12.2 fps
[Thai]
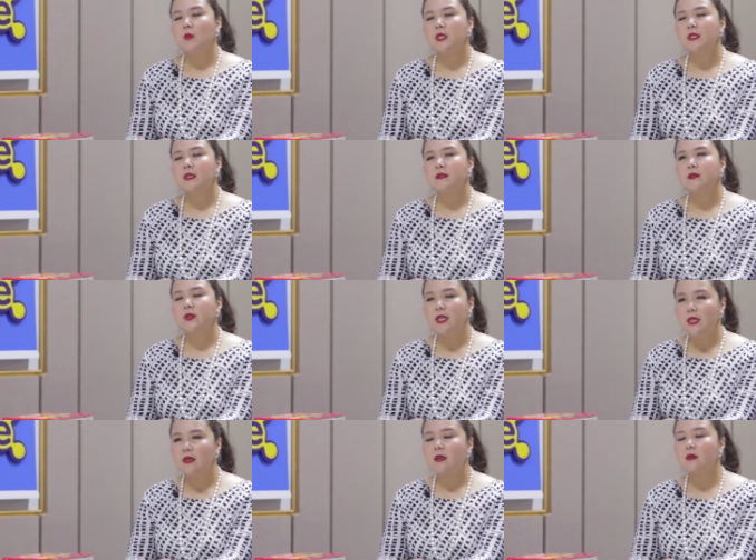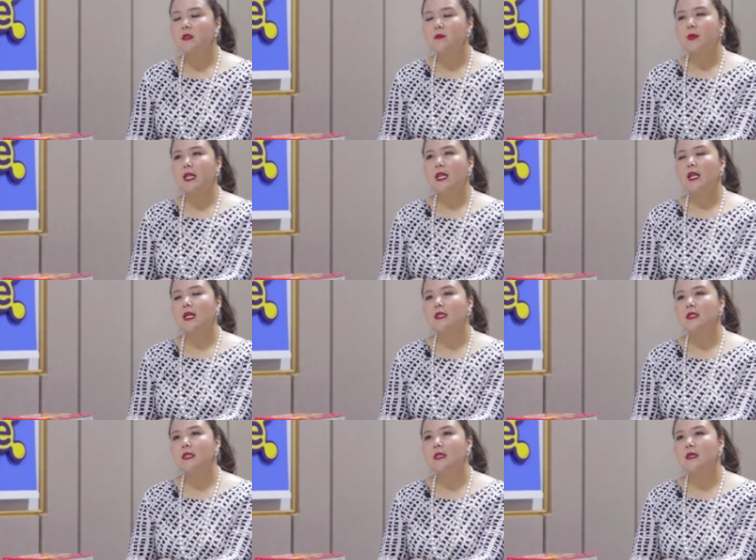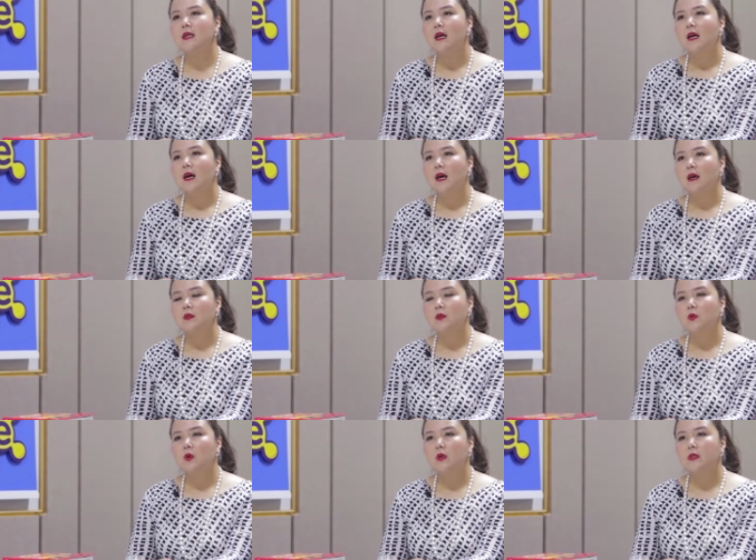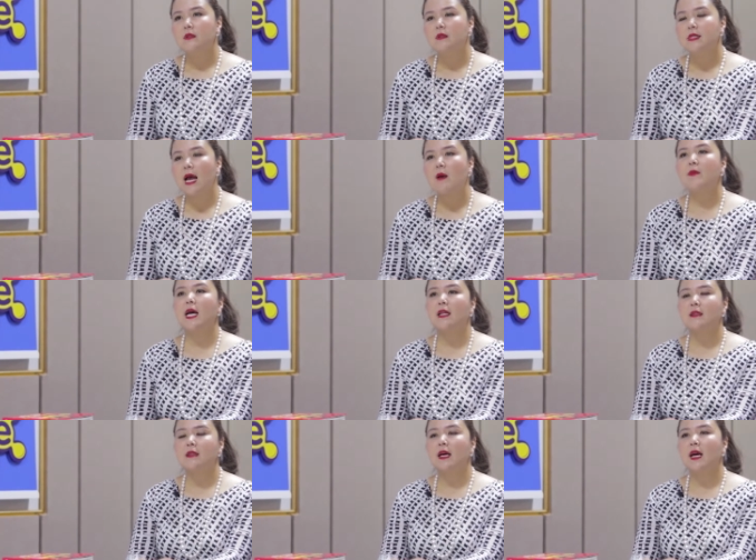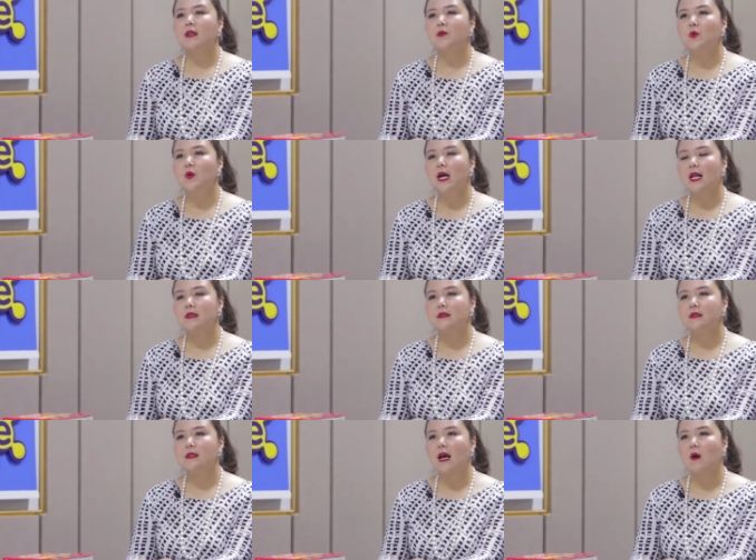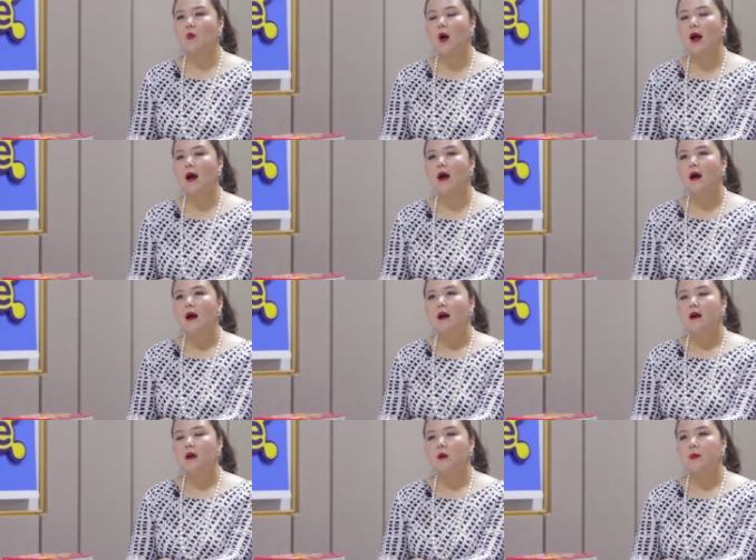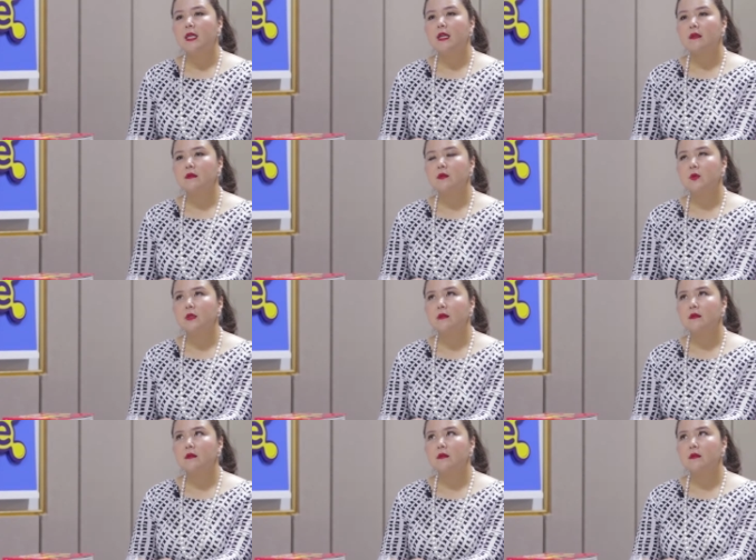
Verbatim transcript: มอนเตสซอรี่นี่ก็จะเป็นอะไรที่ทุกคนทราบกันนะคะในวงการศึกษาว่าเป็นหลักสูตร